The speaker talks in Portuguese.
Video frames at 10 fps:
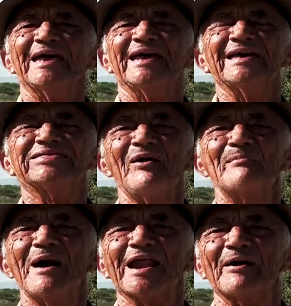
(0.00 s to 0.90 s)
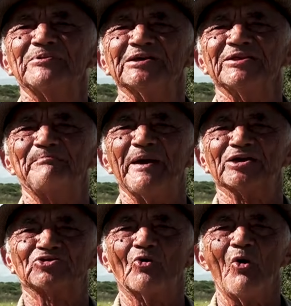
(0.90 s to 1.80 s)
Isso não. é uma maravilha de
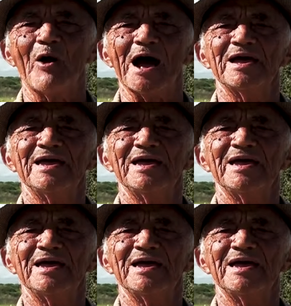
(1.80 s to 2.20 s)
pessoa